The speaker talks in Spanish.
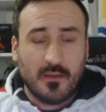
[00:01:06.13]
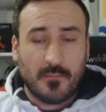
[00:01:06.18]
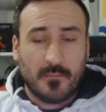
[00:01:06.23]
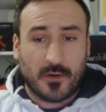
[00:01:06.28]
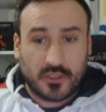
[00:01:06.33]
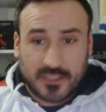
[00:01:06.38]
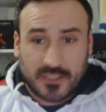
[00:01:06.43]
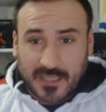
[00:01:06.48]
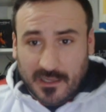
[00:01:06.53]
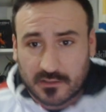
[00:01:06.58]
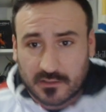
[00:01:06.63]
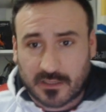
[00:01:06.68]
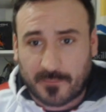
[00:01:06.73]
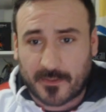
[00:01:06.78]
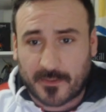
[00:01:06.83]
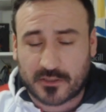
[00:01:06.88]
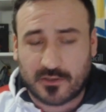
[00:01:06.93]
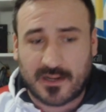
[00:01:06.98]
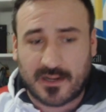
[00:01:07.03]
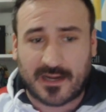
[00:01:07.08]
Pero sí que la otra
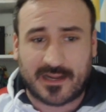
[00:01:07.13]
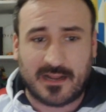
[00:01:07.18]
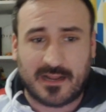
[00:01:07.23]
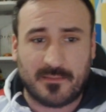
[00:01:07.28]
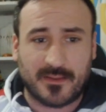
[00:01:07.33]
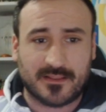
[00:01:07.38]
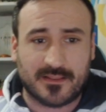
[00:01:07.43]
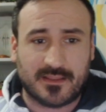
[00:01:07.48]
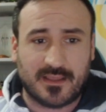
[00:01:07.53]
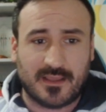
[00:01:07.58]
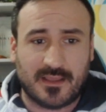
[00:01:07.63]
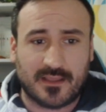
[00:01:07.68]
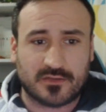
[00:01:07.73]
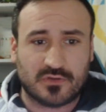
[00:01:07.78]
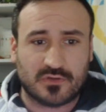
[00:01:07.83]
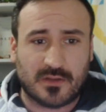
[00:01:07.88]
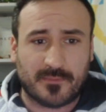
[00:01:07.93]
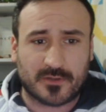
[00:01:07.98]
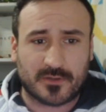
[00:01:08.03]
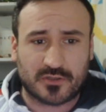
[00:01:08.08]
persona realmente es
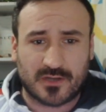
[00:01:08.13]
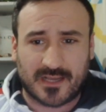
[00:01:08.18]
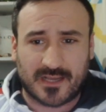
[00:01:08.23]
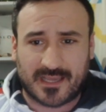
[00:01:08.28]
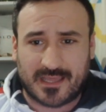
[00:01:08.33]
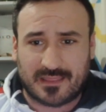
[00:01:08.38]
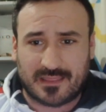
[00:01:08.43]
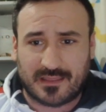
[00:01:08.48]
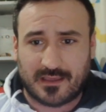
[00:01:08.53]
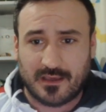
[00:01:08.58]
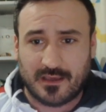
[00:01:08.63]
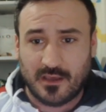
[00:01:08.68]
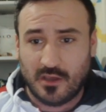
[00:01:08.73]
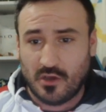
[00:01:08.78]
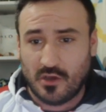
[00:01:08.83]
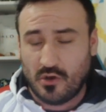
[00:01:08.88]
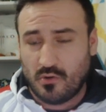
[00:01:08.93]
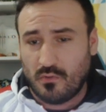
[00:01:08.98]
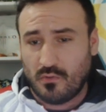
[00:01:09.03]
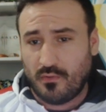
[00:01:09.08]
una persona que hace
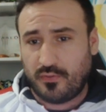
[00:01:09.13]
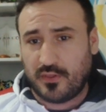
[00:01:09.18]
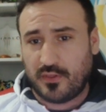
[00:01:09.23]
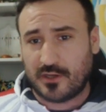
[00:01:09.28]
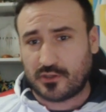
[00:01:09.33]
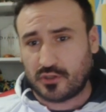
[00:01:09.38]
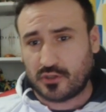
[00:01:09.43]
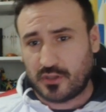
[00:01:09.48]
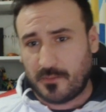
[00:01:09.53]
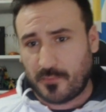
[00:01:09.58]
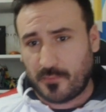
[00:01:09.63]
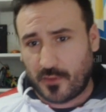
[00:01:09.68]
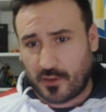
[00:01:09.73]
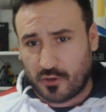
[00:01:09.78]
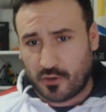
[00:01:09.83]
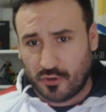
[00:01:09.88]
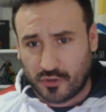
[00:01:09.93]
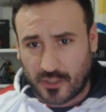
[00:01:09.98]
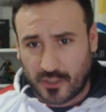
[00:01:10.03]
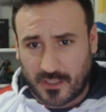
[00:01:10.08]
un cierto tipo de
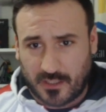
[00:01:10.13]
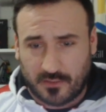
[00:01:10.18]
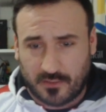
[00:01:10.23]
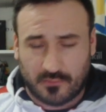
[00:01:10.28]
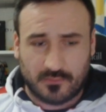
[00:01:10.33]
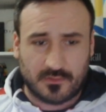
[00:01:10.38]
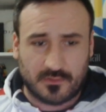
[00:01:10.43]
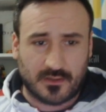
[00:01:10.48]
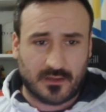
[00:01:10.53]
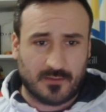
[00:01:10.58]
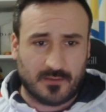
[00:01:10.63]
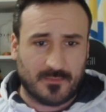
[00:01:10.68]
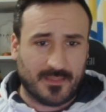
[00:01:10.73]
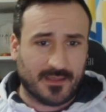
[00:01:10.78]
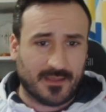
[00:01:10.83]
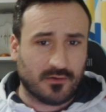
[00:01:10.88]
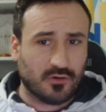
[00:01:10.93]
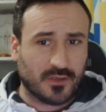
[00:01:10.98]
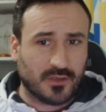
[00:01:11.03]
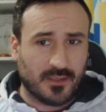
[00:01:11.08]
contenido, que me
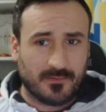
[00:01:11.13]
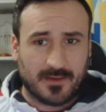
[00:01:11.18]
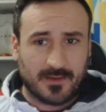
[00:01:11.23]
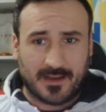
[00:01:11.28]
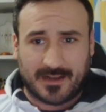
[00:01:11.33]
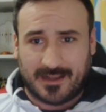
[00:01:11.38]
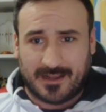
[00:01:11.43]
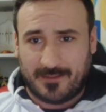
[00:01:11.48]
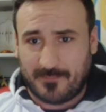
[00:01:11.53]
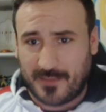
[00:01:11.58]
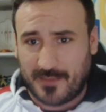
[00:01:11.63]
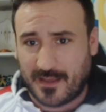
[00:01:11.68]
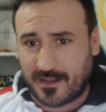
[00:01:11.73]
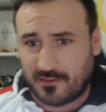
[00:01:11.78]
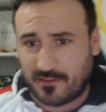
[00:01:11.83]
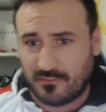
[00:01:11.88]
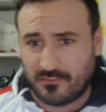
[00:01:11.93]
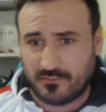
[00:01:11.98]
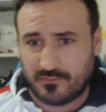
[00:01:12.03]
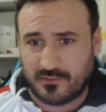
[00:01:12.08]
dijo que iba a
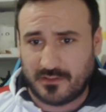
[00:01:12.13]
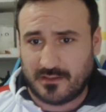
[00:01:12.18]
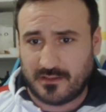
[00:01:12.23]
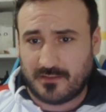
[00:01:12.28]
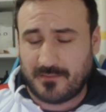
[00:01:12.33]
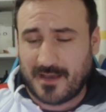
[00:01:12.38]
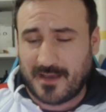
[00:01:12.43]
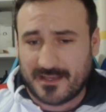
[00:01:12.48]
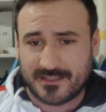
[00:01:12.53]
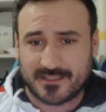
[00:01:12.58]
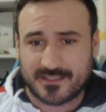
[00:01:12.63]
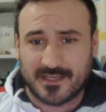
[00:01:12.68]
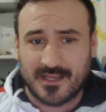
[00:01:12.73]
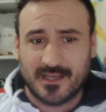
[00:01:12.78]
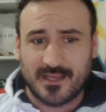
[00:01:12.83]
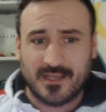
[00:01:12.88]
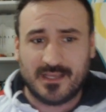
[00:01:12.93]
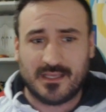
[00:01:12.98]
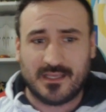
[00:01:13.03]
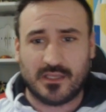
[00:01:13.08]
cambiarlo y demás.
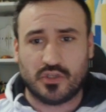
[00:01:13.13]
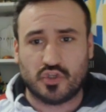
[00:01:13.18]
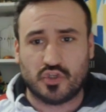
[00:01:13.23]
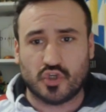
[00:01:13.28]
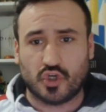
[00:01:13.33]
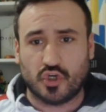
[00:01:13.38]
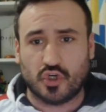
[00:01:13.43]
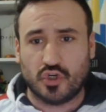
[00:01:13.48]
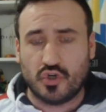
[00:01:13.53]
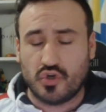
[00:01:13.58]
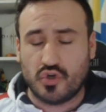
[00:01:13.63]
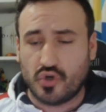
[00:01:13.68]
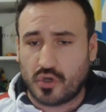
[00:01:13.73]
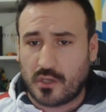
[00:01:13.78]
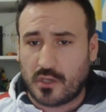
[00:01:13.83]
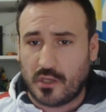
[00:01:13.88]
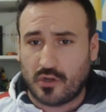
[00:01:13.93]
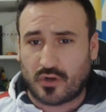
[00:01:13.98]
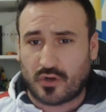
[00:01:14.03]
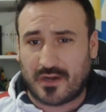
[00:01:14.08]
Y yo no
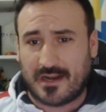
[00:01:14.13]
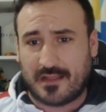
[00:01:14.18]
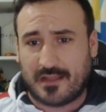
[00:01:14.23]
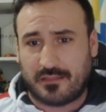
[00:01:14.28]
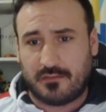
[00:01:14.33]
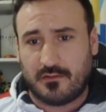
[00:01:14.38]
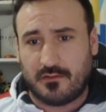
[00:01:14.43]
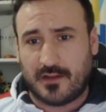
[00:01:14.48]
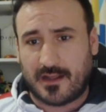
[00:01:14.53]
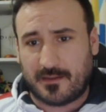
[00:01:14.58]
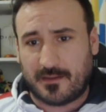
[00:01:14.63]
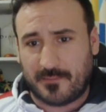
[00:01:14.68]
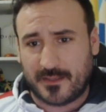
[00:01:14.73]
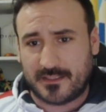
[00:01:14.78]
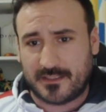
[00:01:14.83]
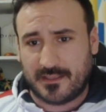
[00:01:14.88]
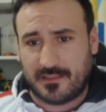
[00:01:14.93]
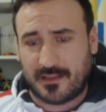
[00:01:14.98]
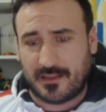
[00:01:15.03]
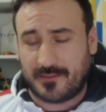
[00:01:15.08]
quiero relacionarme,
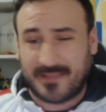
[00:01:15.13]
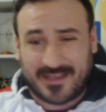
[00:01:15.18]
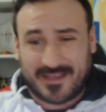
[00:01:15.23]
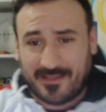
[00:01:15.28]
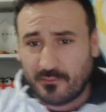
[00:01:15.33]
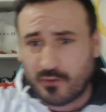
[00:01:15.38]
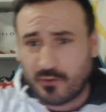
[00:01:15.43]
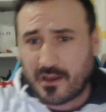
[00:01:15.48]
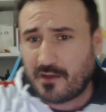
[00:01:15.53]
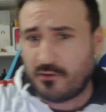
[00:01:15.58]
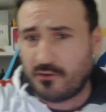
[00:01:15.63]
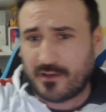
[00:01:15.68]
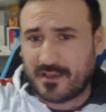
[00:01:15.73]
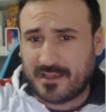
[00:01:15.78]
sinceramente, cada uno haga lo que